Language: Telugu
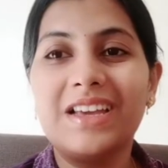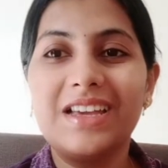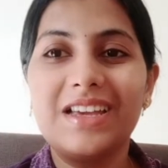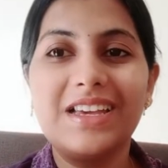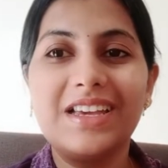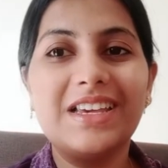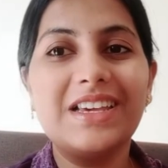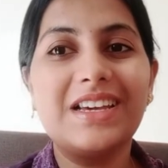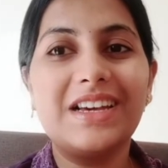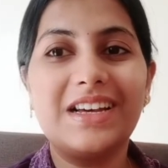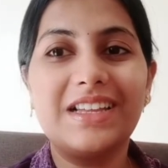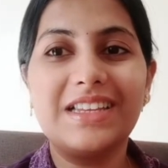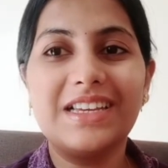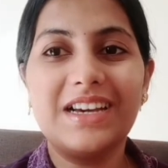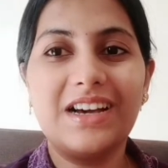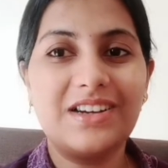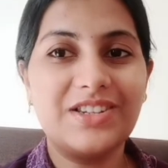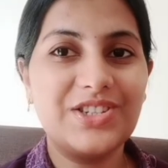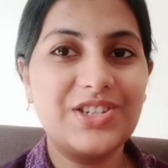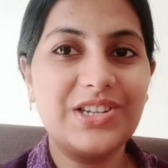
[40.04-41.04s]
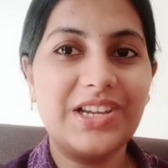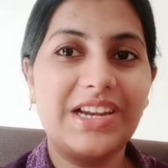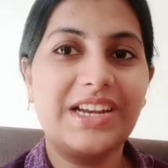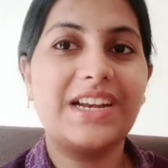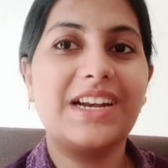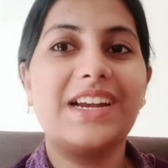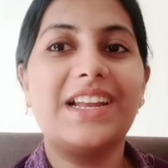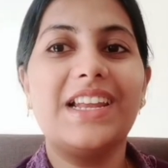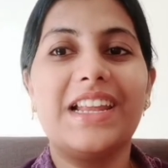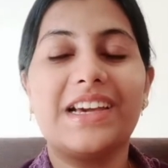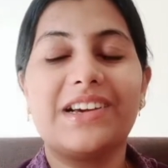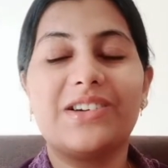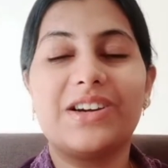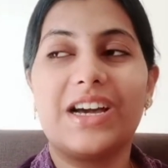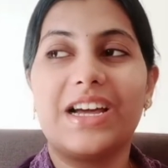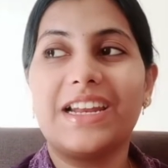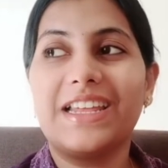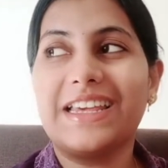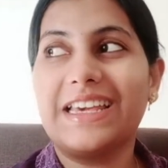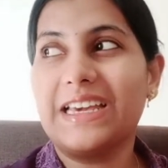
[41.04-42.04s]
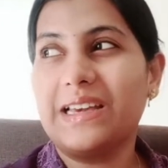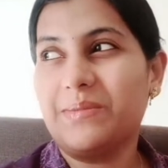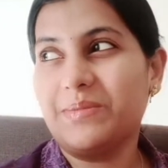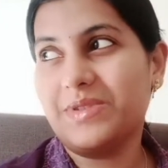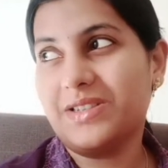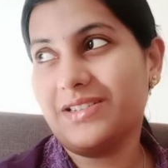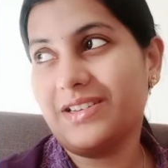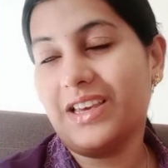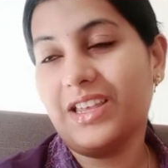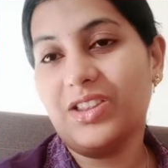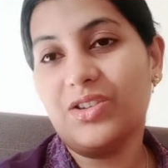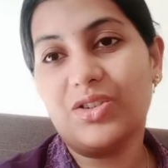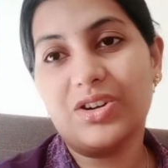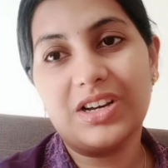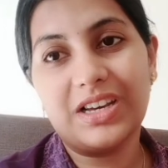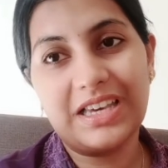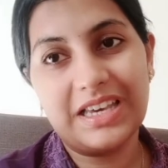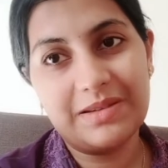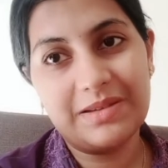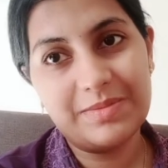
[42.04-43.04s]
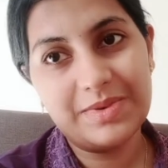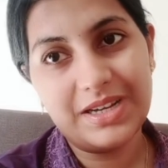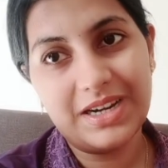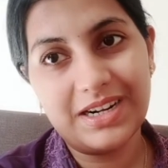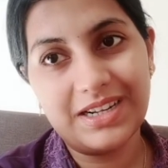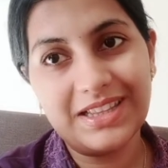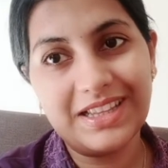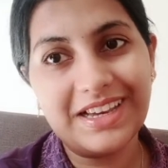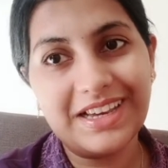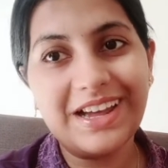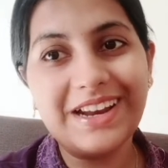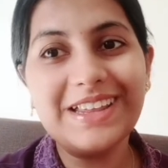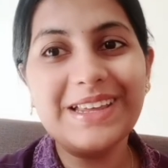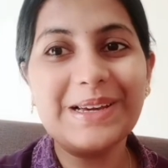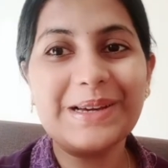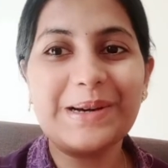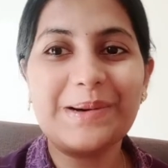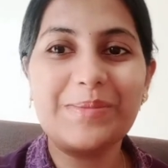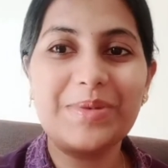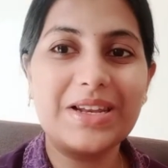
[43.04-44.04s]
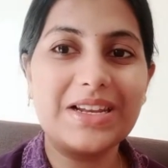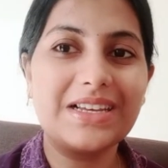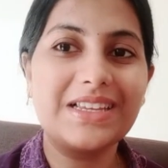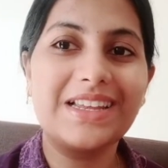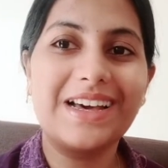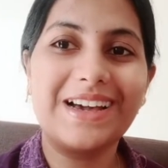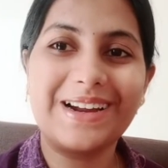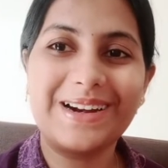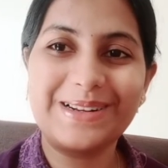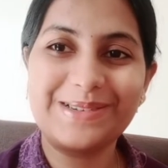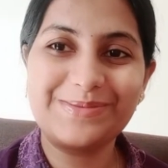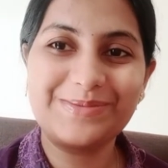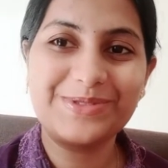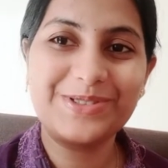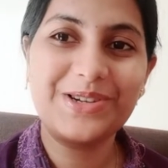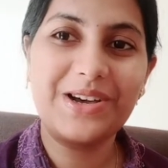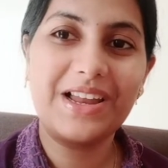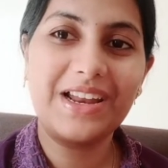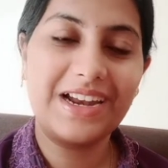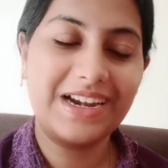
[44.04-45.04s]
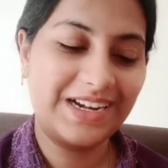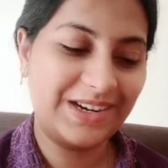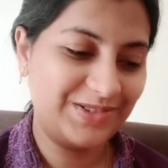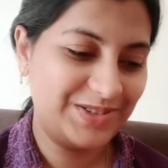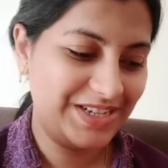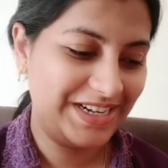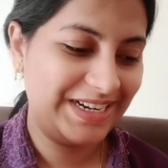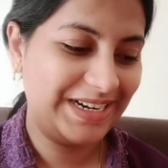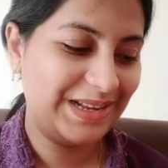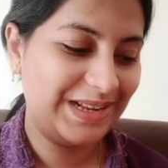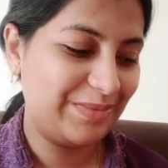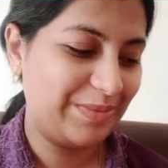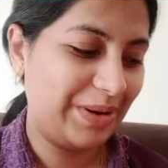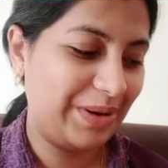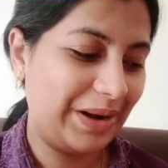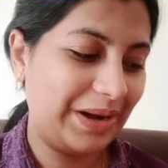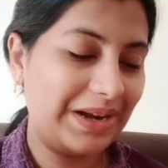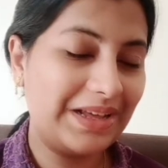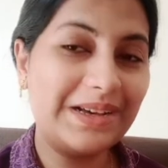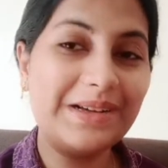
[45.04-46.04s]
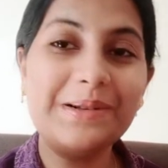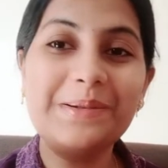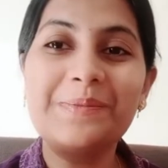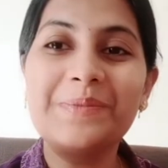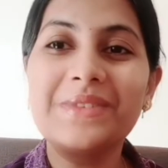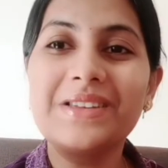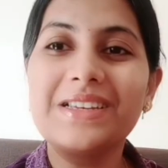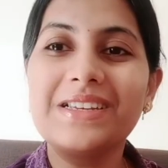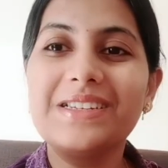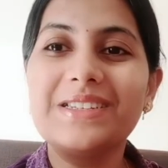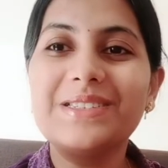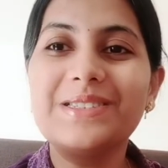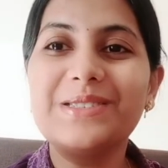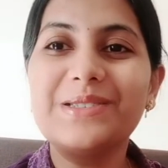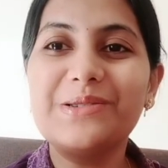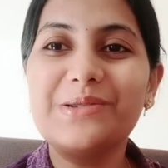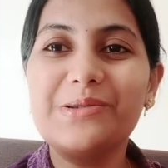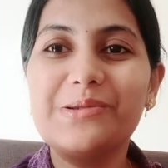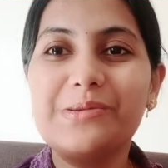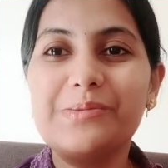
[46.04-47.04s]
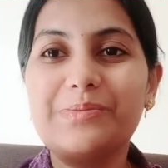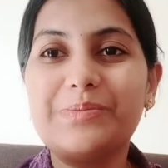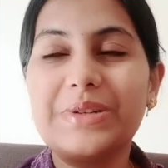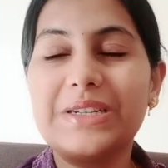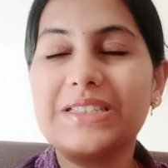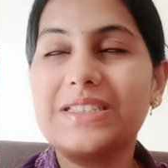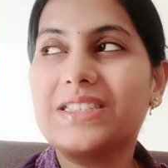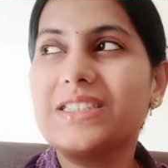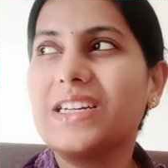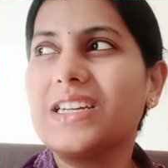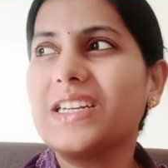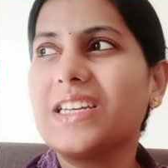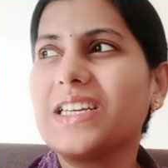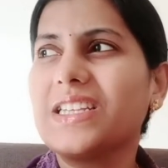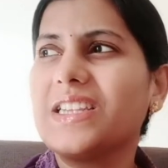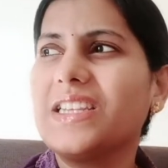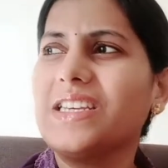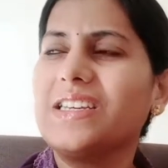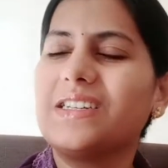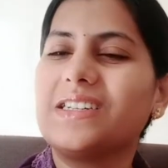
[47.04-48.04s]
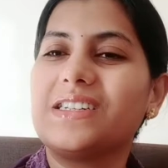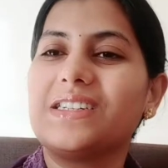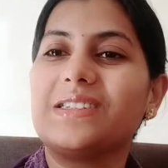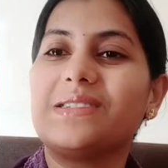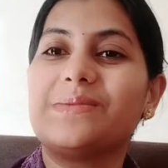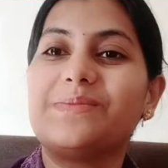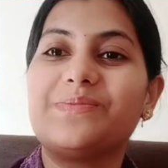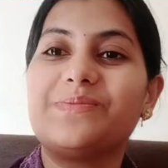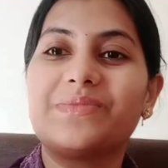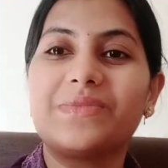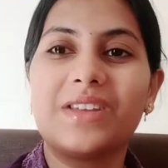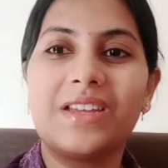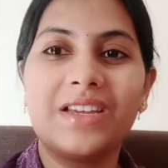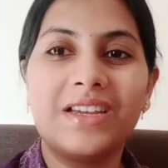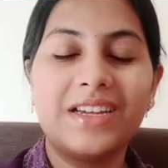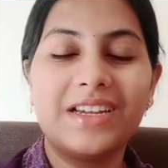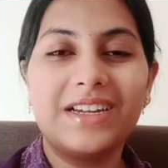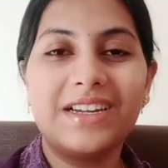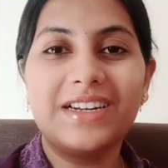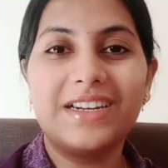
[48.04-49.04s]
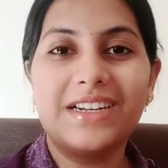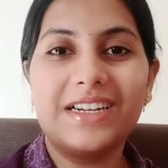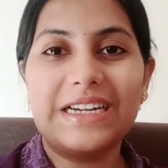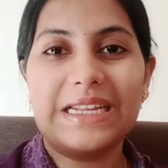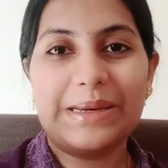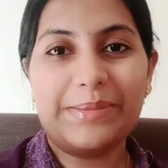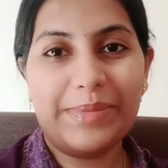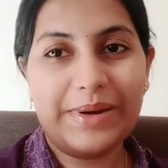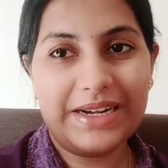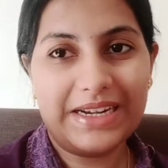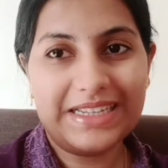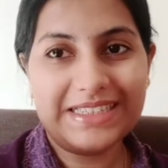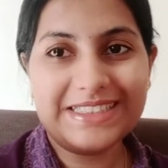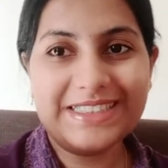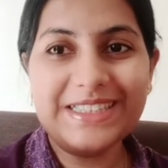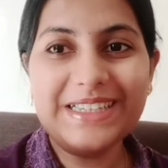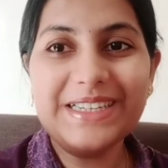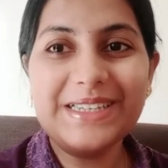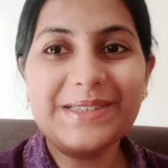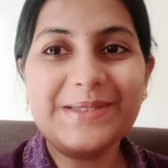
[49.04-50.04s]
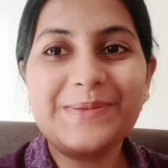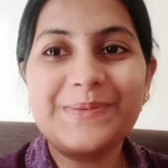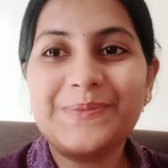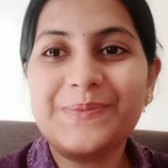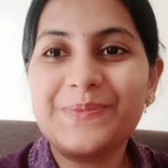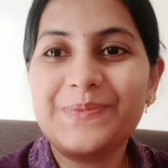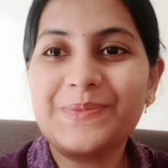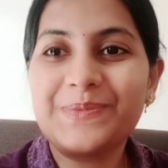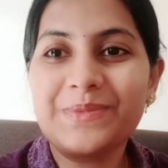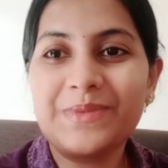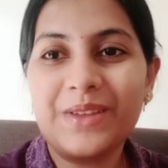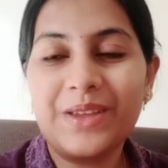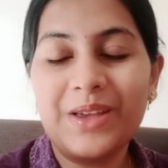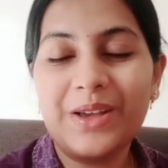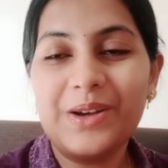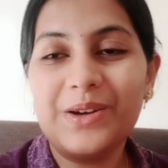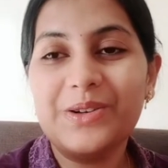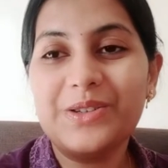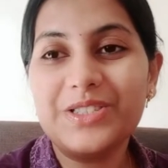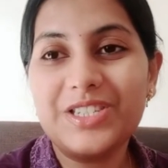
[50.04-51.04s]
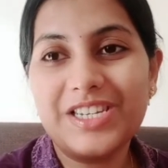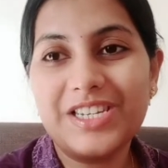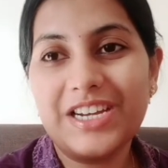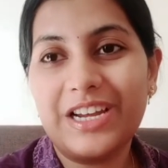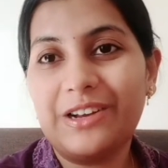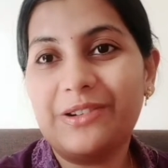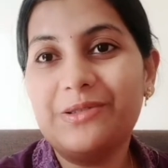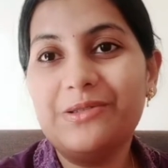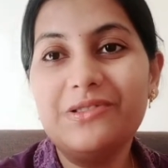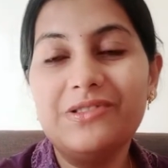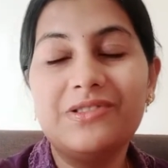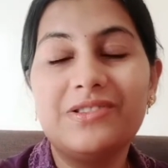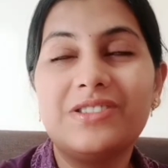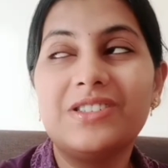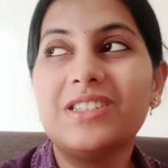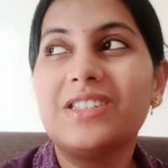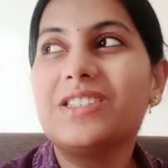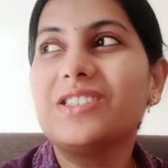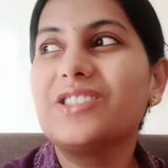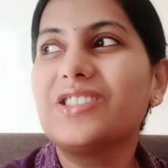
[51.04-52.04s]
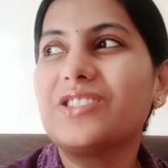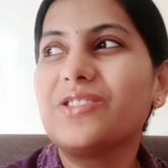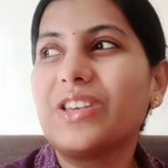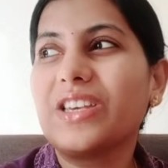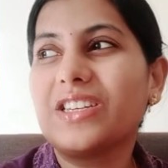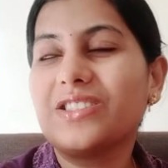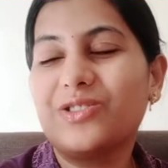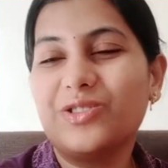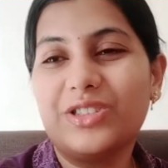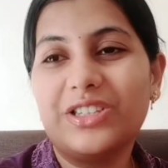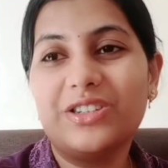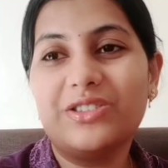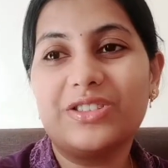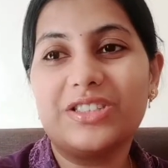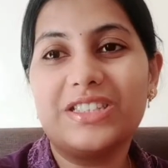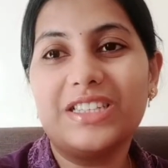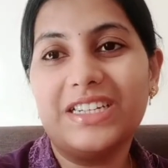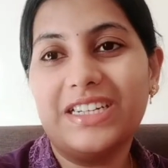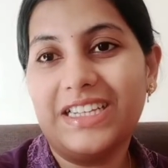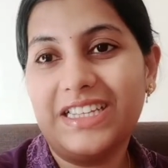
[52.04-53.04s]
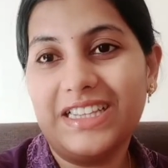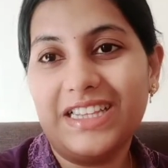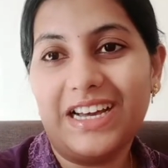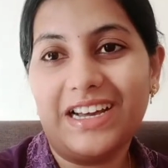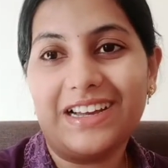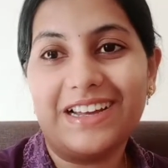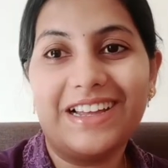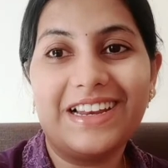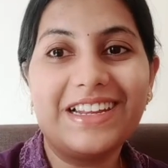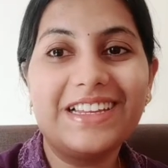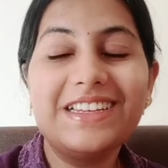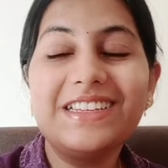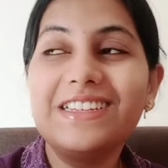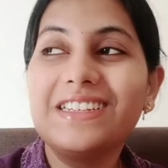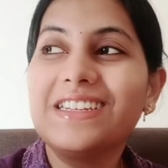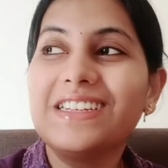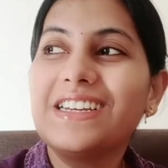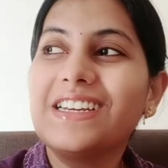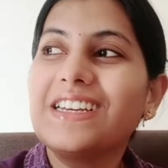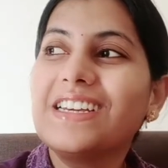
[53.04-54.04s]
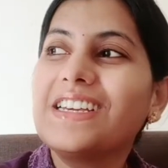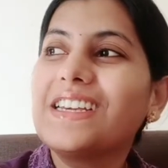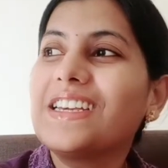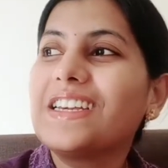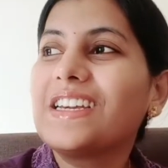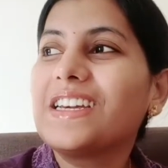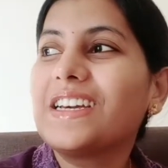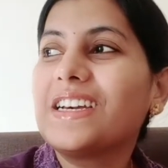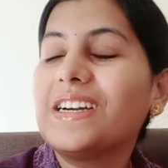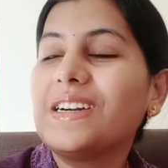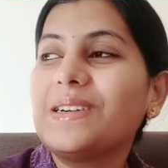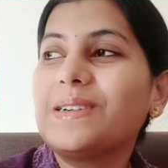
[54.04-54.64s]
ఇంకా అది ఆశుక్ ఏంటంటే లేవగానే గేమ్స్ ఏదో ఒక గేమ్స్ ఆడితే కానీ ఇంకా మిల్క్ తాగడం సో అలాంటివి చేయడం అనమాట సో ప్రస్తుతానికైతే ఇంకా టీ పెట్టేసి వచ్చాను సో ఇంకా సుధీర్ వస్తే టీ తాగాలి ఇంకా